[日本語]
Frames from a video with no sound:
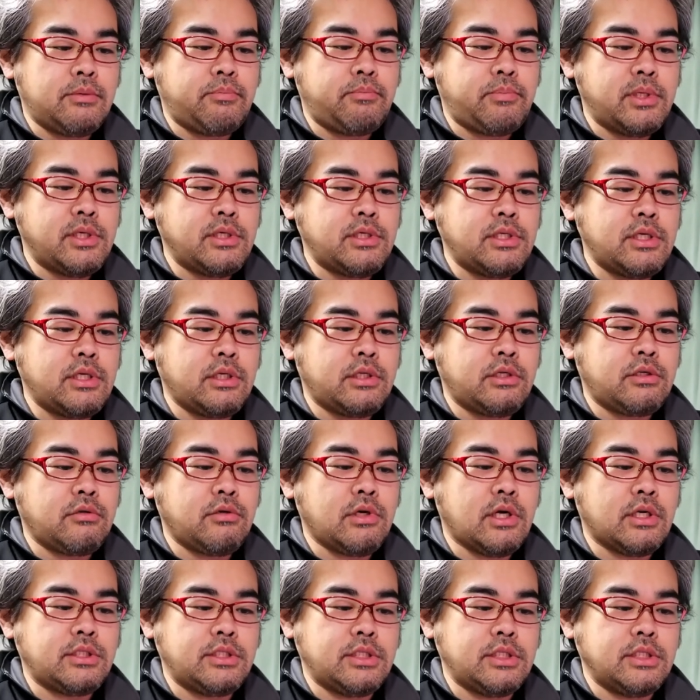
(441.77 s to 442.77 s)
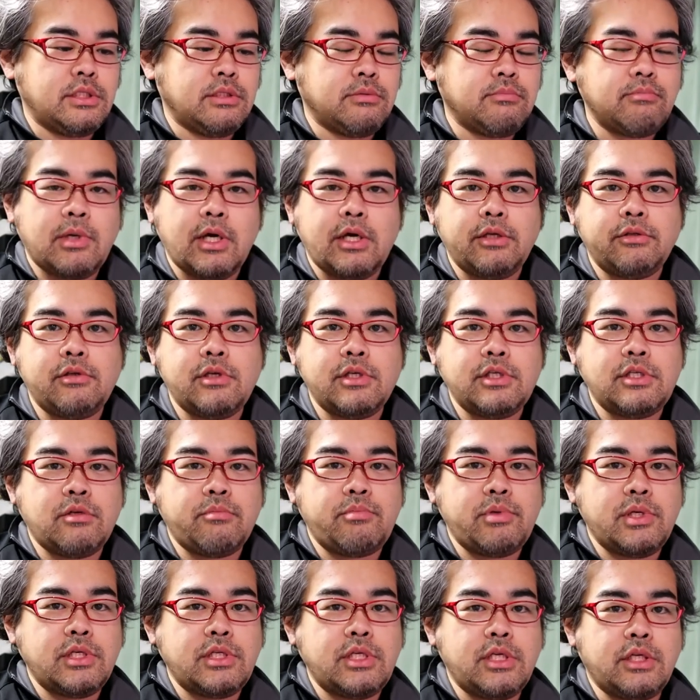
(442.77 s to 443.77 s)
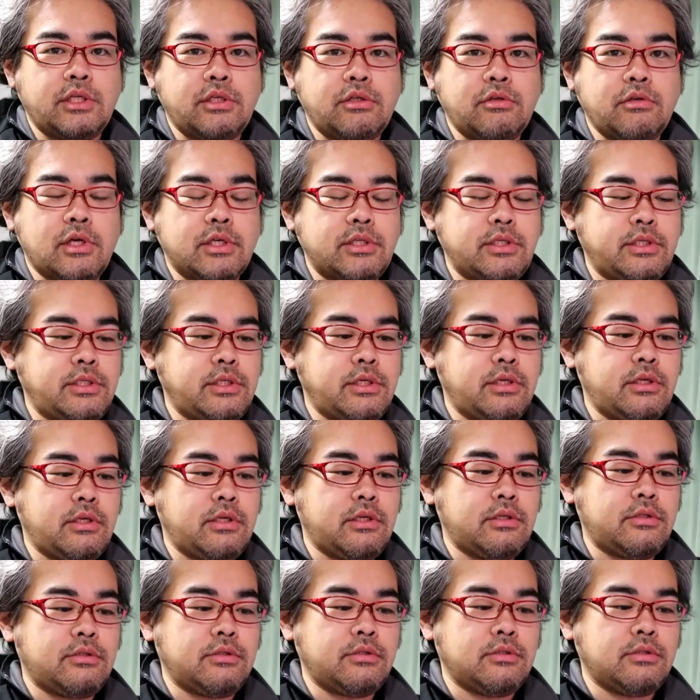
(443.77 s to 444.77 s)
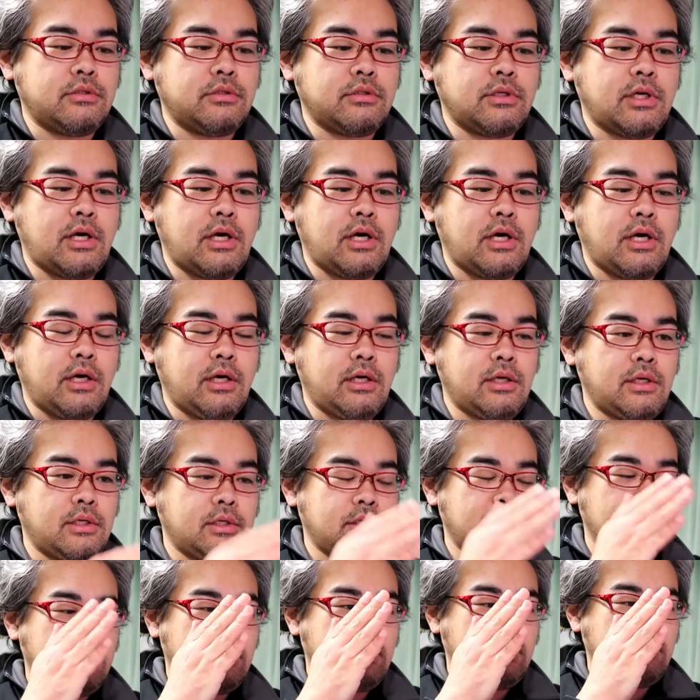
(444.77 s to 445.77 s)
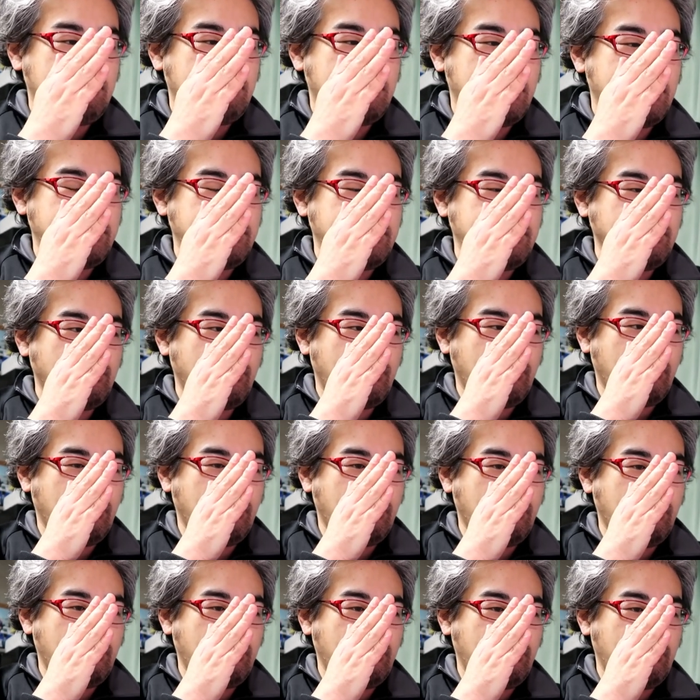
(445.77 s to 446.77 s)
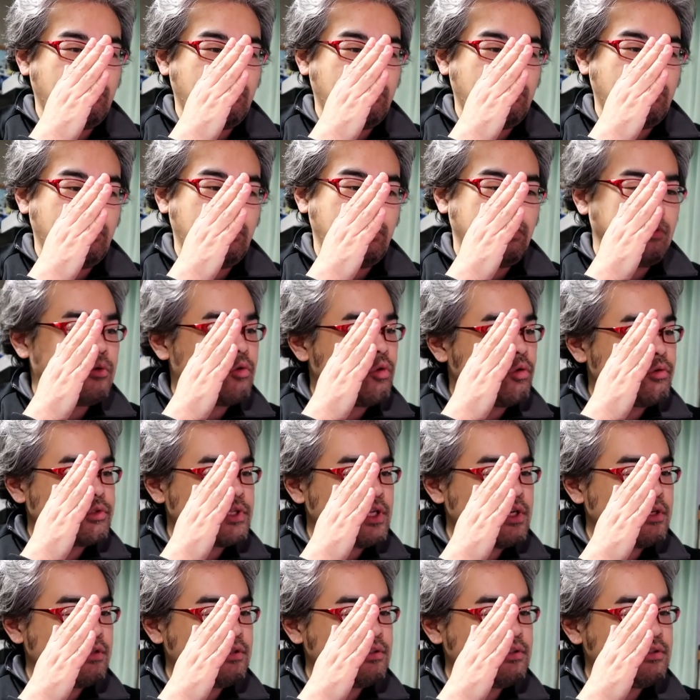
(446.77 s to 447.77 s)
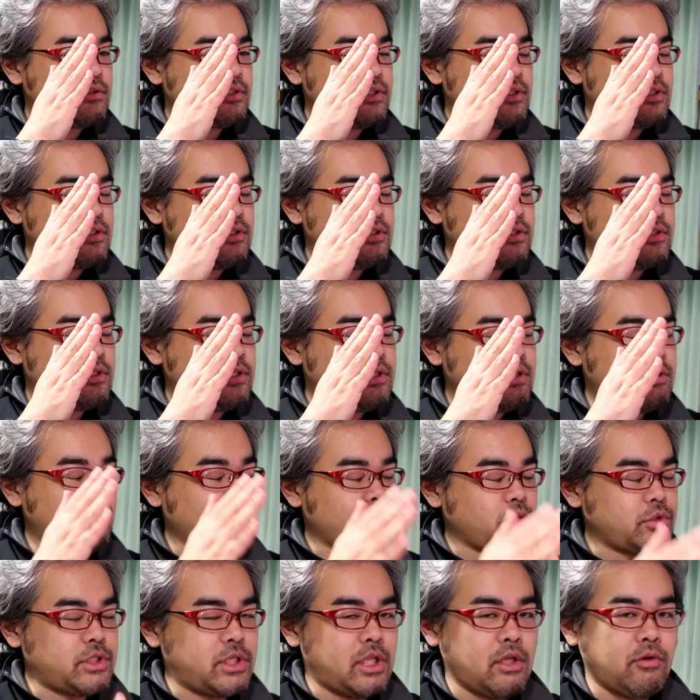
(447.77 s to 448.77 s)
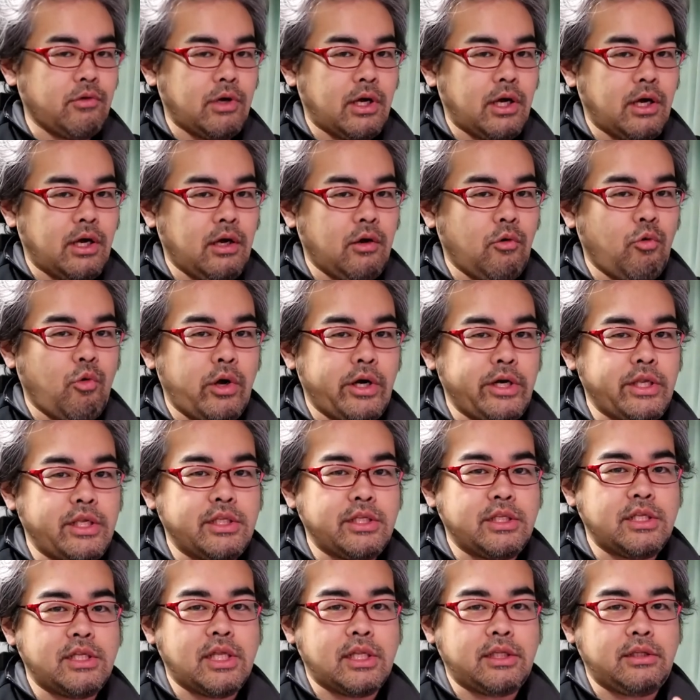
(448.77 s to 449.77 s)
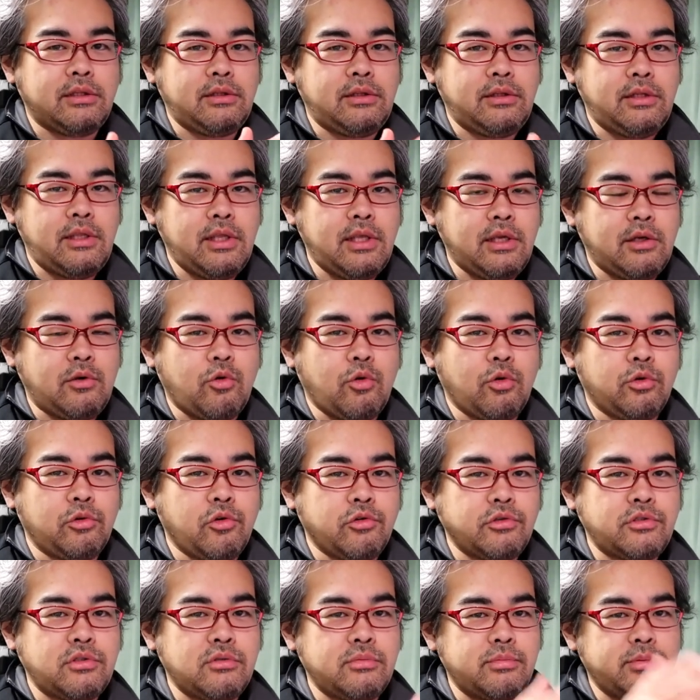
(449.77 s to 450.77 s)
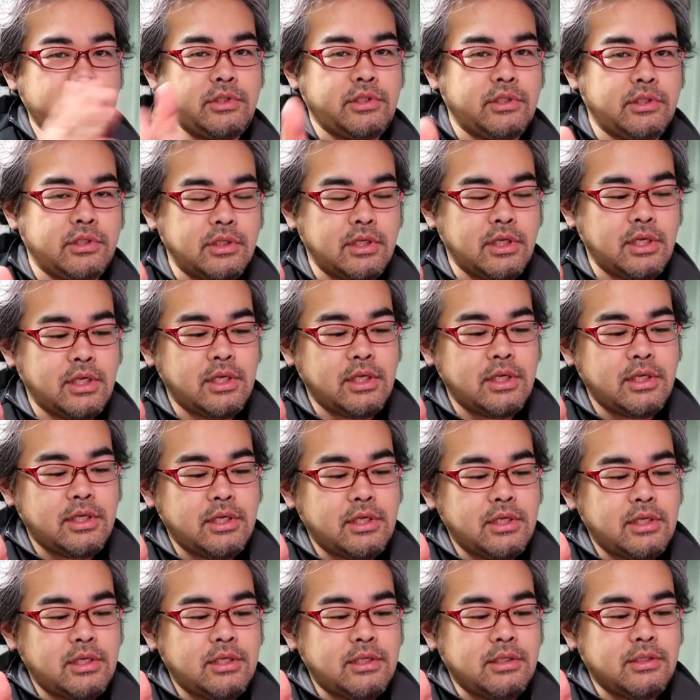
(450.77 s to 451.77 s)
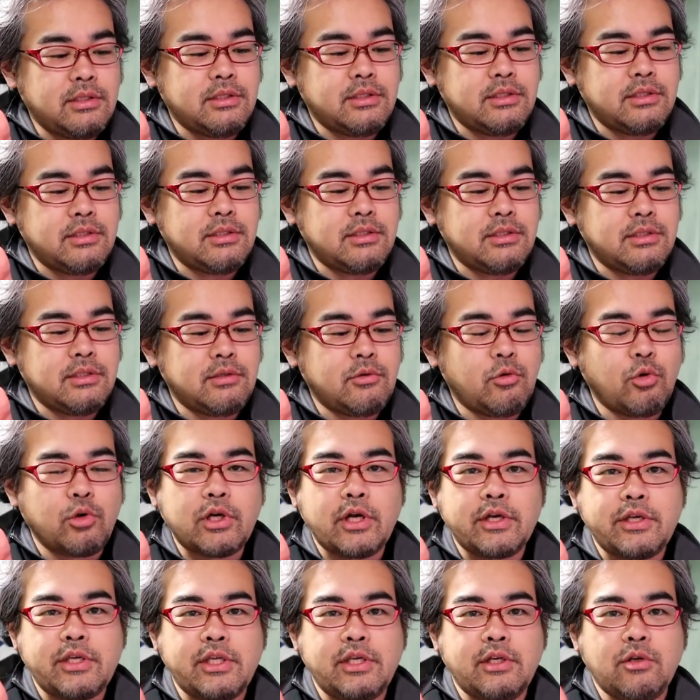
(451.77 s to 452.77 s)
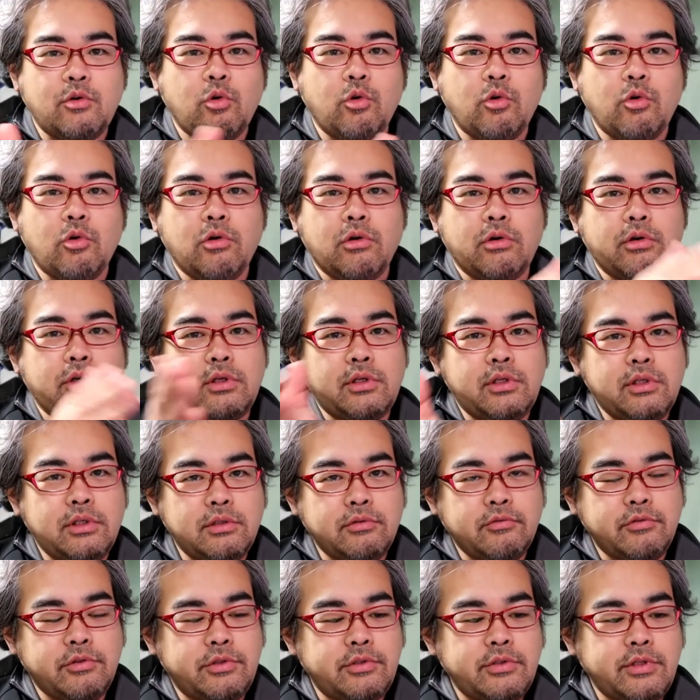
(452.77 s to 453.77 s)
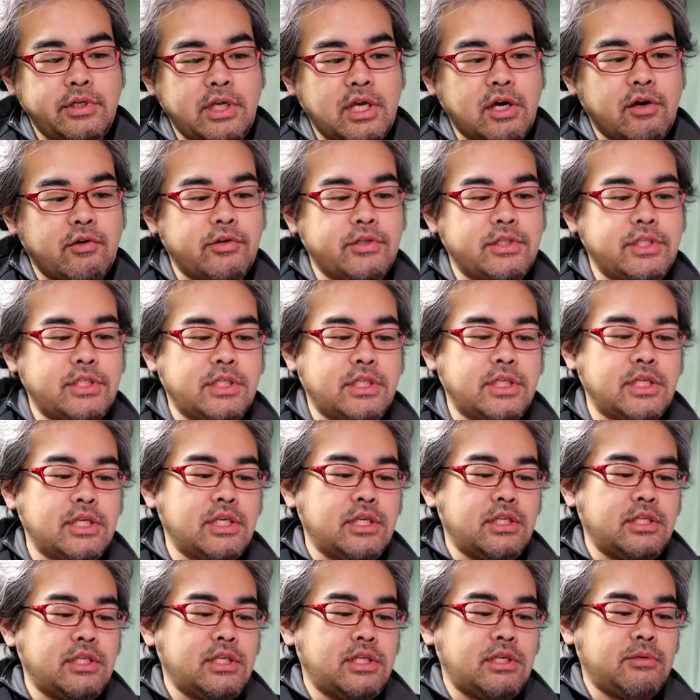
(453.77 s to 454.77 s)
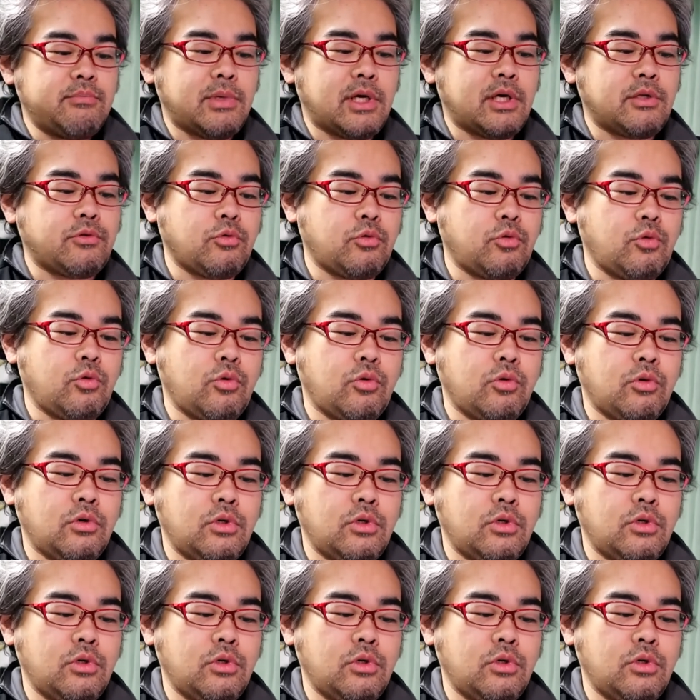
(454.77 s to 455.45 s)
PC98、まあ、NEC の PC98 シリーズが、まあ、一応、えー、国産機としては終わりになってこう DOSV、えー、互換機にこう移り変わる時期に、まあ、その